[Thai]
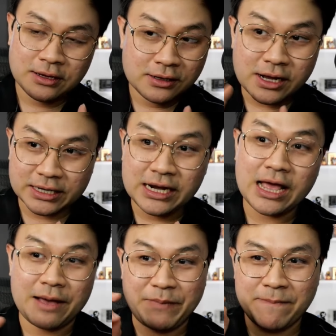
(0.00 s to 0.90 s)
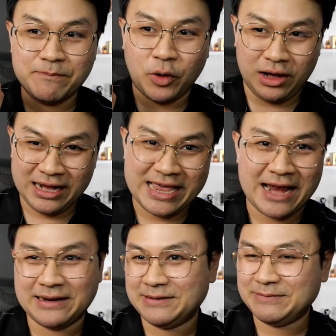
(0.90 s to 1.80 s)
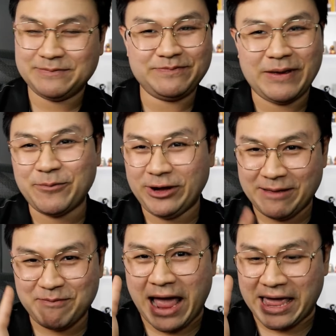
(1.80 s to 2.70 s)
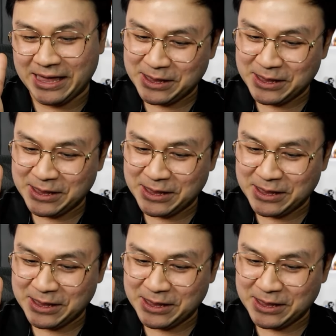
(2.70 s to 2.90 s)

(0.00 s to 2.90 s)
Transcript: เรื่องนี้เลยอ่ะเป็นบทเรียนเป็นบทเรียนใหม่